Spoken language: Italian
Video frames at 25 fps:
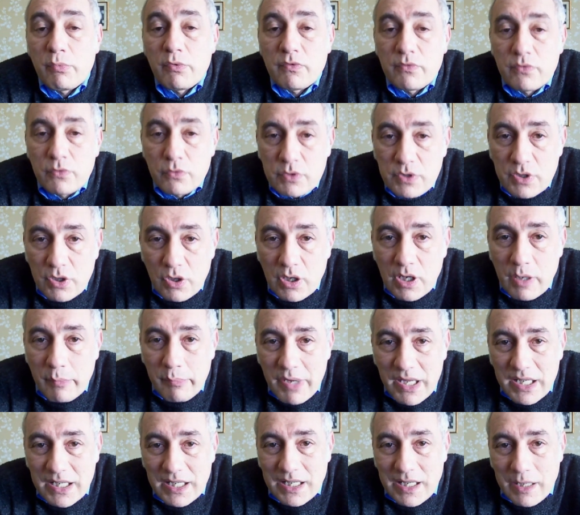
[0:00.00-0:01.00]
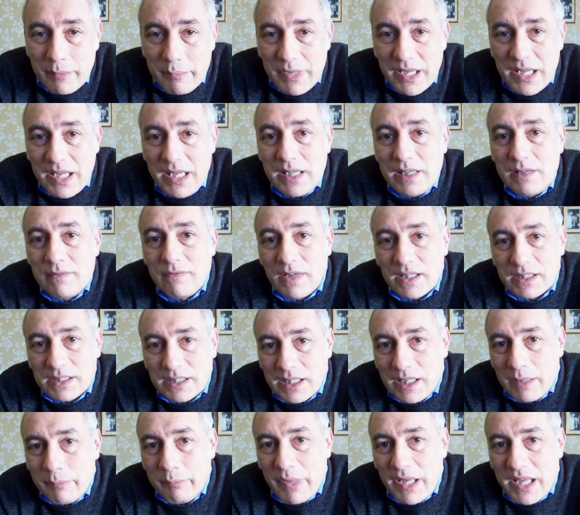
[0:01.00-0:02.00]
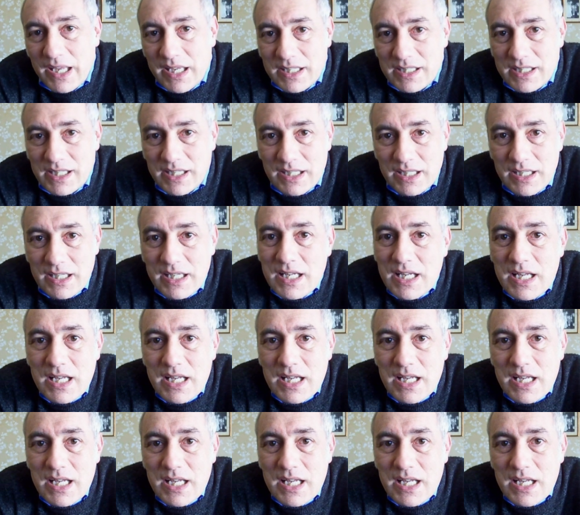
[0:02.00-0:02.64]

funziona bene la mail vatte la pesca